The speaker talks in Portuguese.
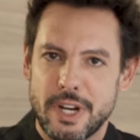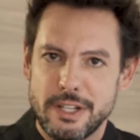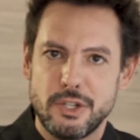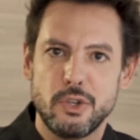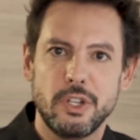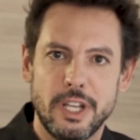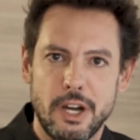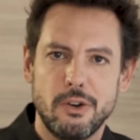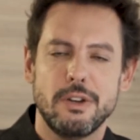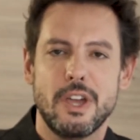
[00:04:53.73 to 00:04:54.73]
o
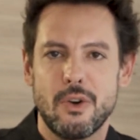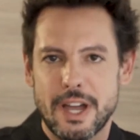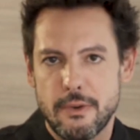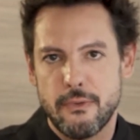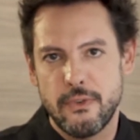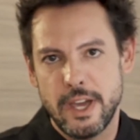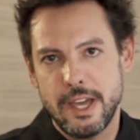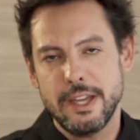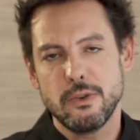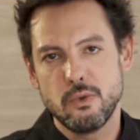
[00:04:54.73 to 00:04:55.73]
tradicional é o
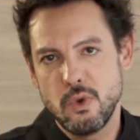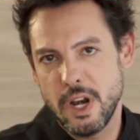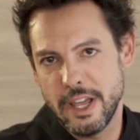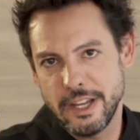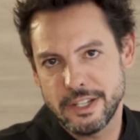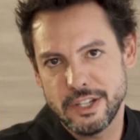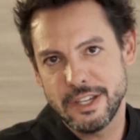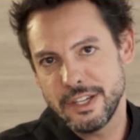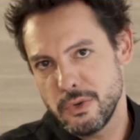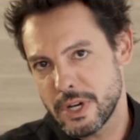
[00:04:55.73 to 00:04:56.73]
café, o leite
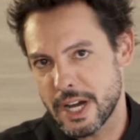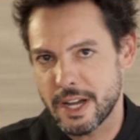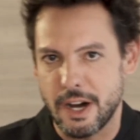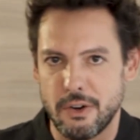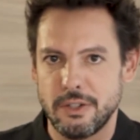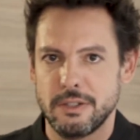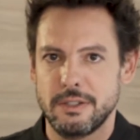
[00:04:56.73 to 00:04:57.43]
e o cacau.